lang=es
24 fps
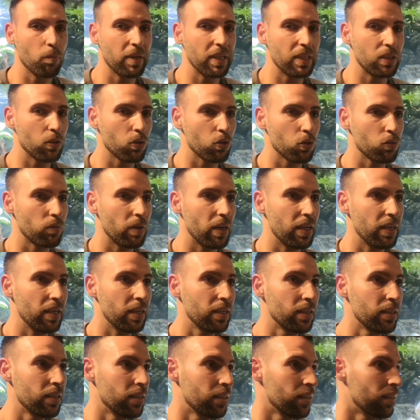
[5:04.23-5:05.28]
o métodos,
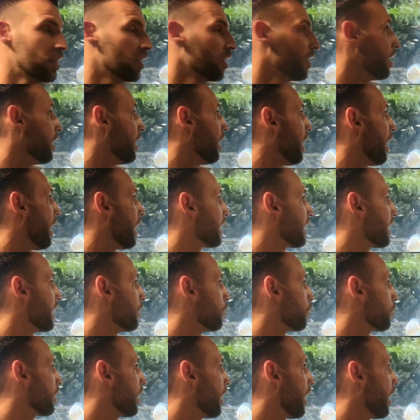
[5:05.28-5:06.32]
¿vale? Hay
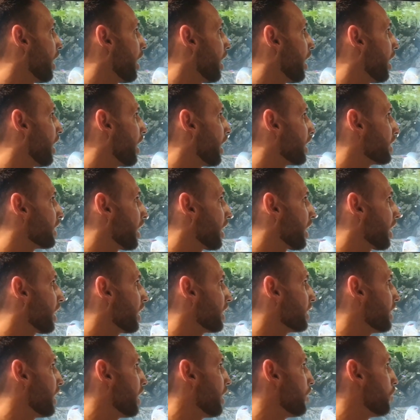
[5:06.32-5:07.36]
quien usa la
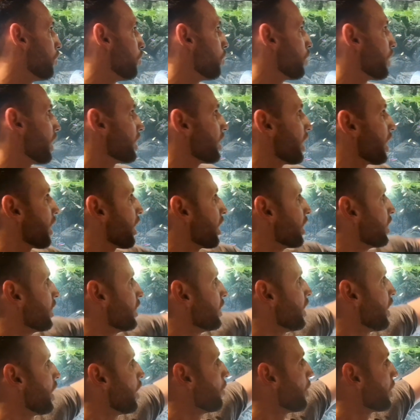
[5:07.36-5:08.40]
tarjeta, una
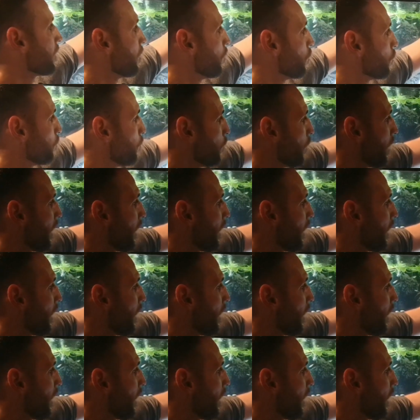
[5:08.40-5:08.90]
tarjetita, la pasamos